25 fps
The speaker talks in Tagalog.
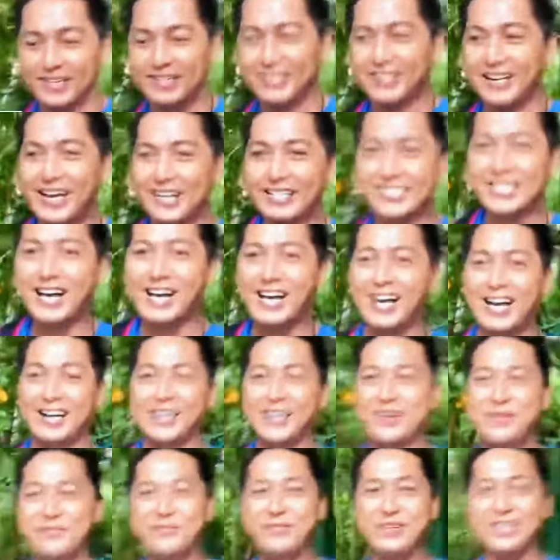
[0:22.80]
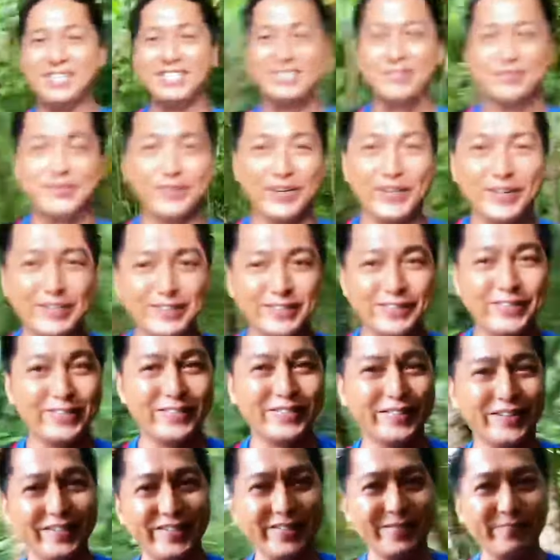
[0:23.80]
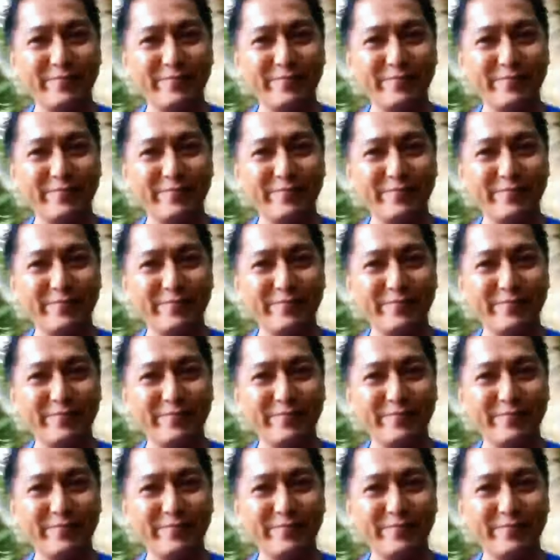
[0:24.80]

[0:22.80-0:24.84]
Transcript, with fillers: Nasa hangin bridge po ako. Ayan